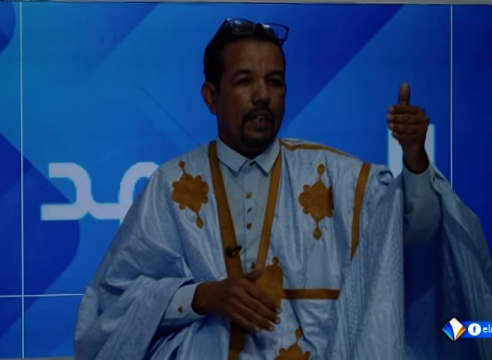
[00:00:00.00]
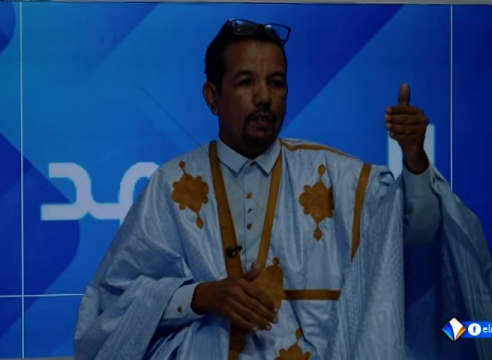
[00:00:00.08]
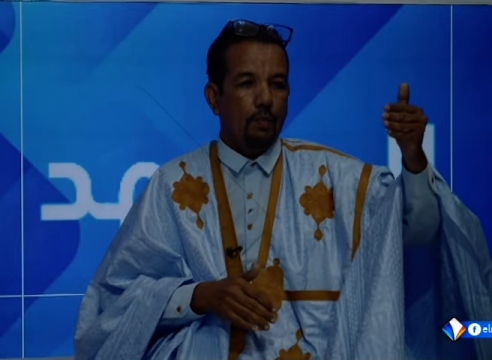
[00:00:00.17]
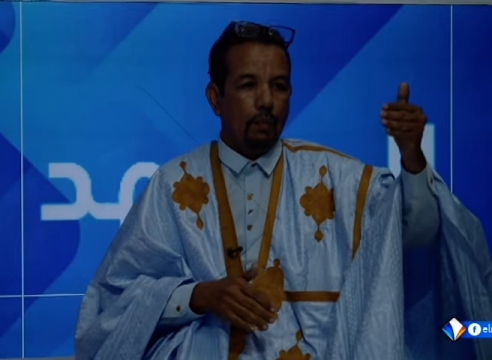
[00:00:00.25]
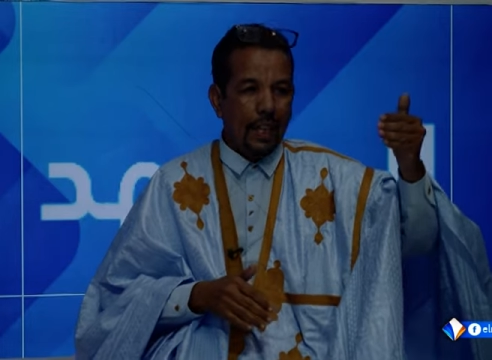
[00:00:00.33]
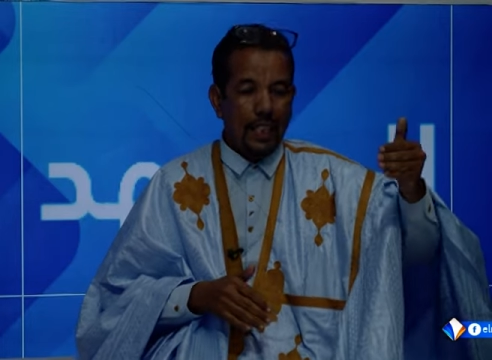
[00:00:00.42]

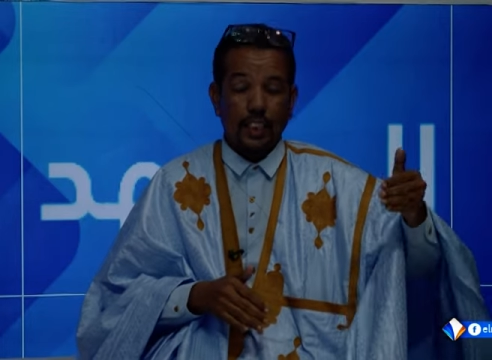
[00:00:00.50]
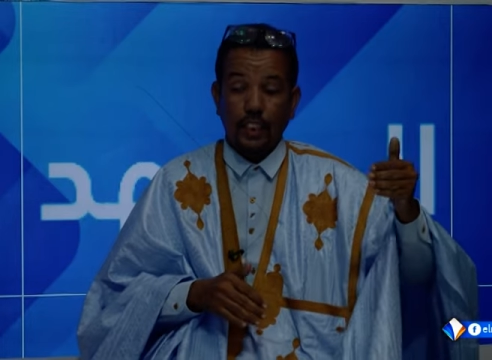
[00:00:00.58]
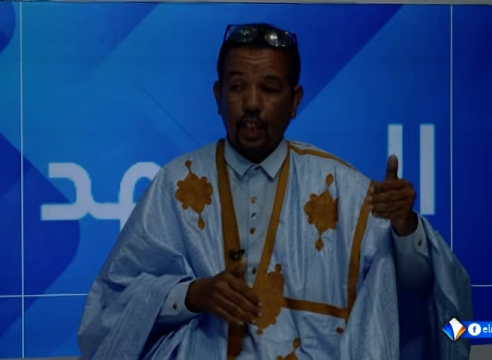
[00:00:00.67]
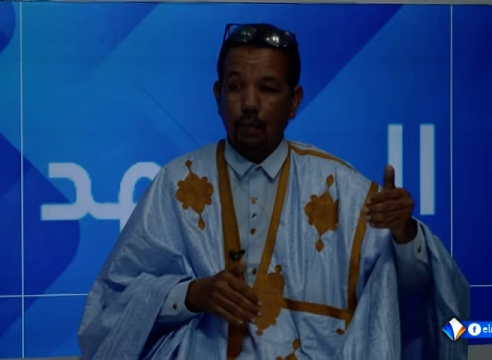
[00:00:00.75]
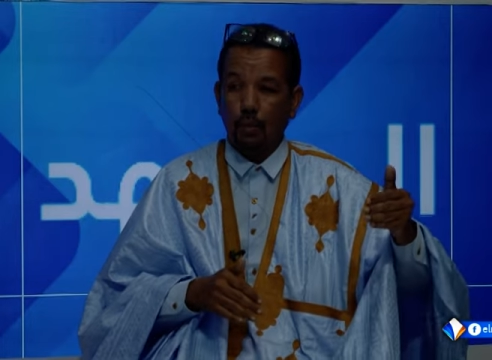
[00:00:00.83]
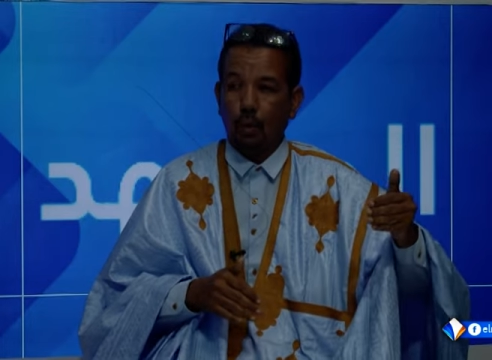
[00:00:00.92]
ما
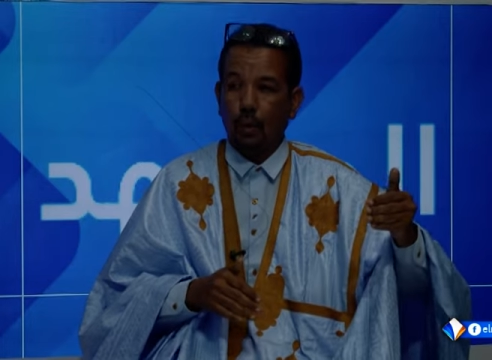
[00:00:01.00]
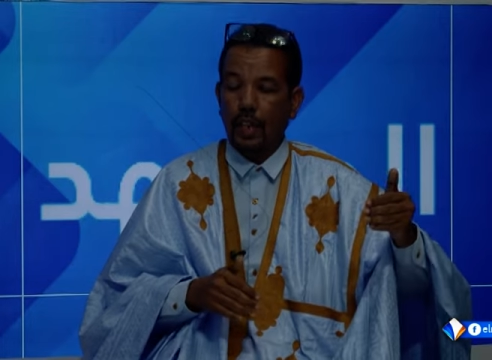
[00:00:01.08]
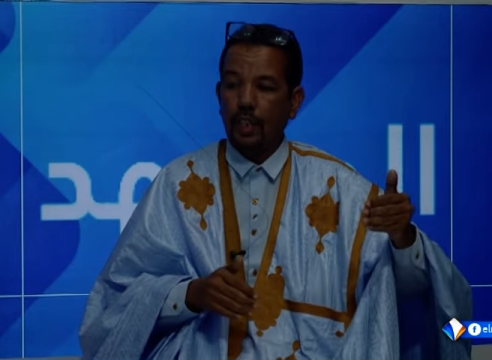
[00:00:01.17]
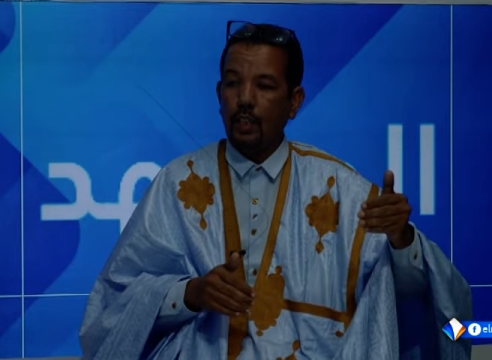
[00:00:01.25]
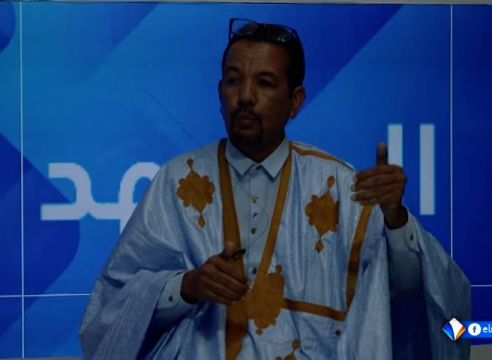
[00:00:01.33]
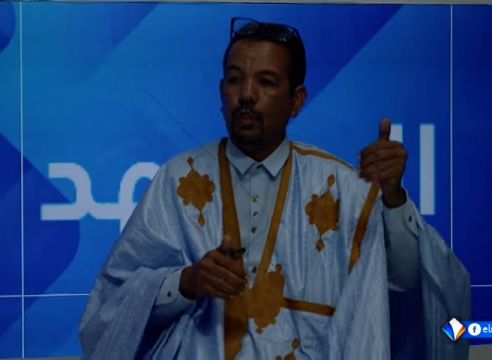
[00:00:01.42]
يتطلبه
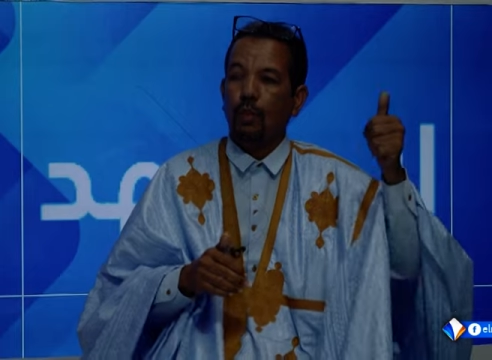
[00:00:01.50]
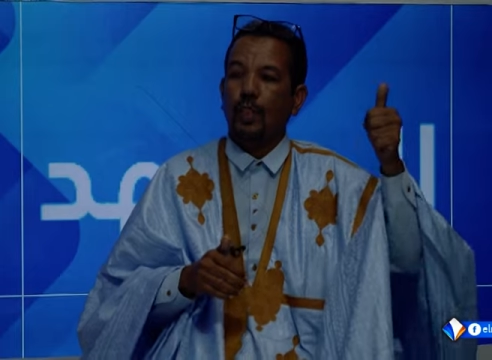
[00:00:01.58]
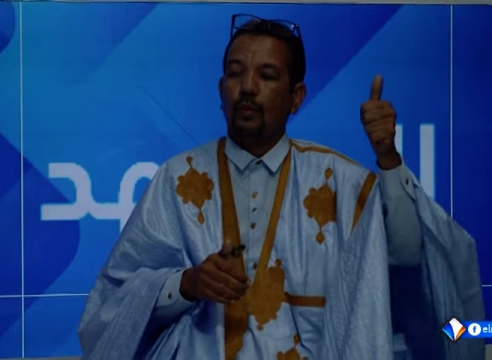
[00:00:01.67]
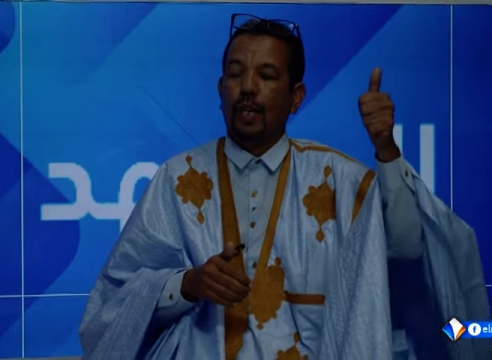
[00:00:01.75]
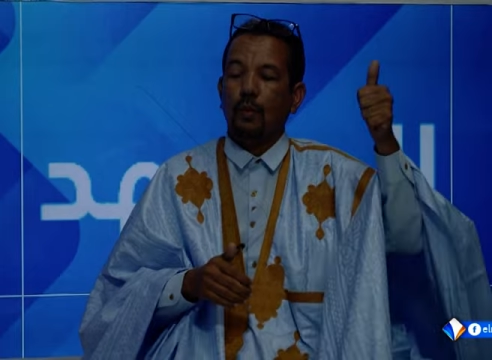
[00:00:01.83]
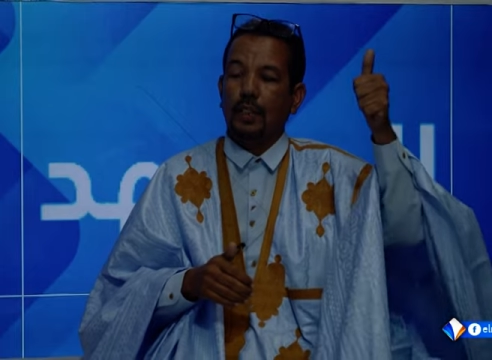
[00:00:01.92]
هذا يمكن أن
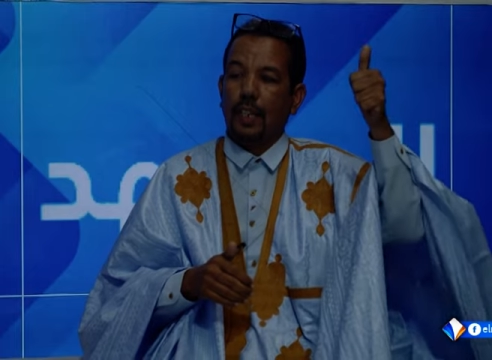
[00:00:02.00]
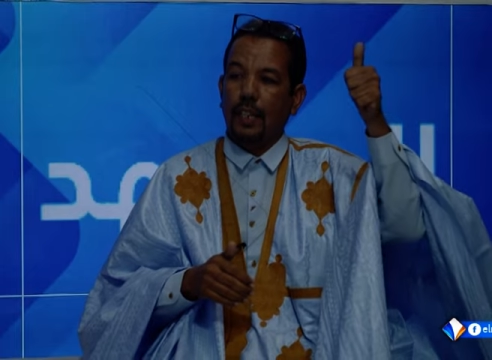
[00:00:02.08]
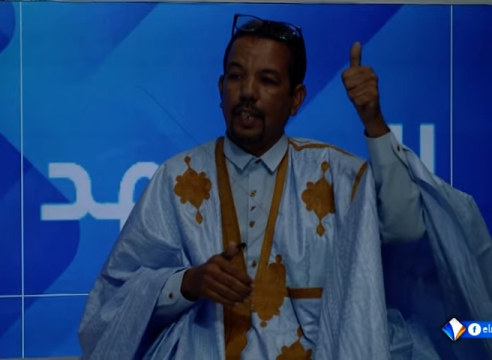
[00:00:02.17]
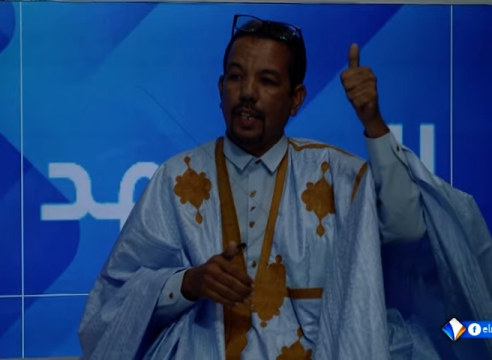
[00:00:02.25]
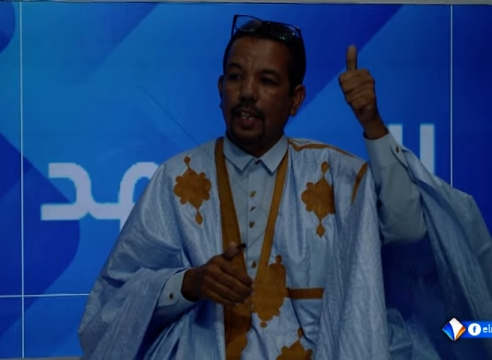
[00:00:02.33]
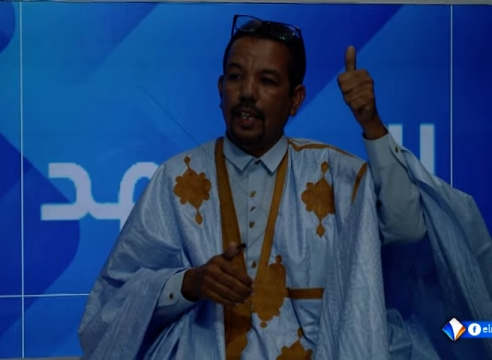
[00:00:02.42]
يعوض
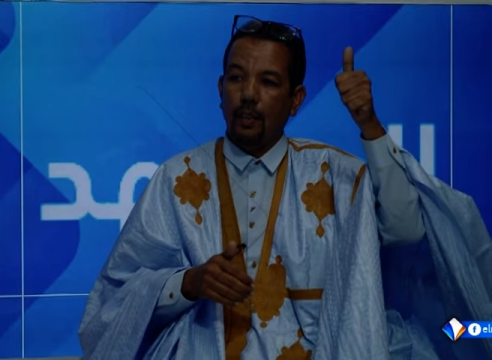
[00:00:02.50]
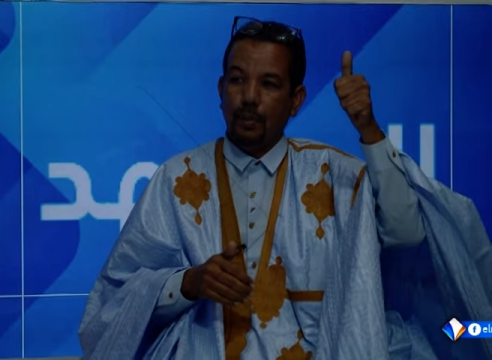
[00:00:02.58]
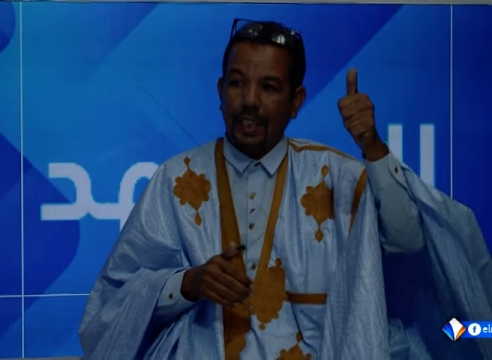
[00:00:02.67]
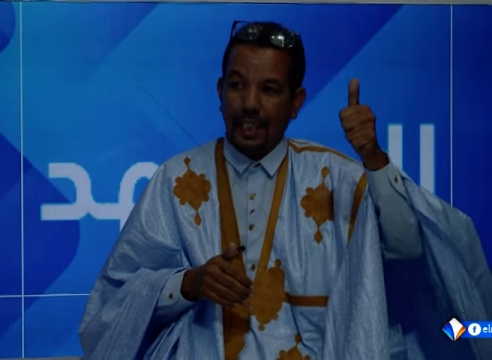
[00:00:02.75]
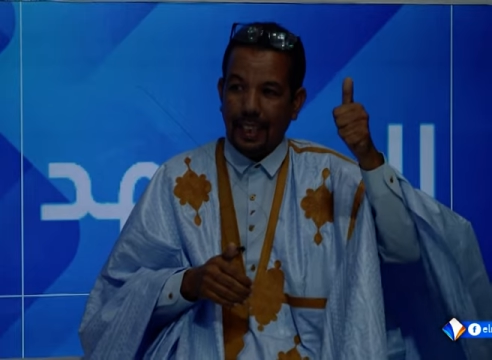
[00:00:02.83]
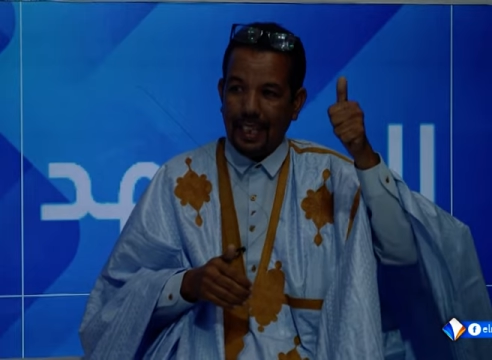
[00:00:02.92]
لنا
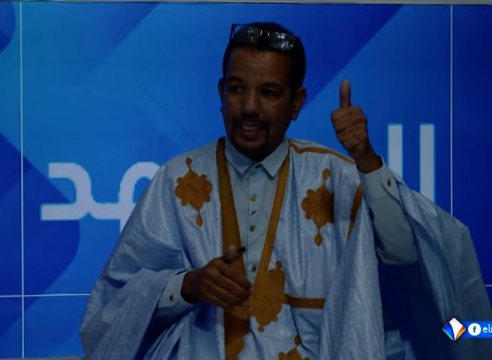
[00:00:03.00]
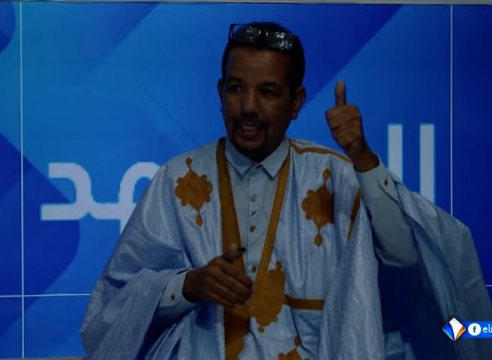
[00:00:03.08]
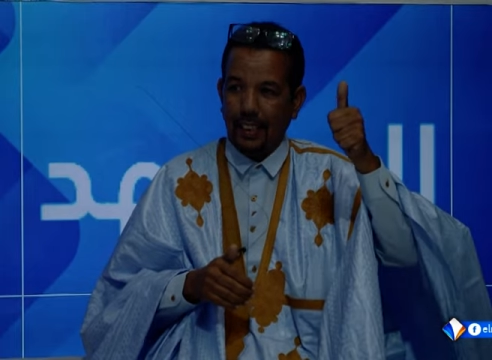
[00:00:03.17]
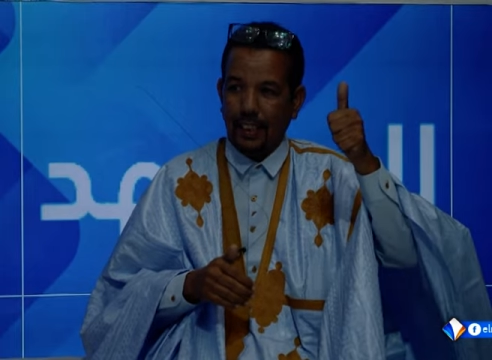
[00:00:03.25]
البنايات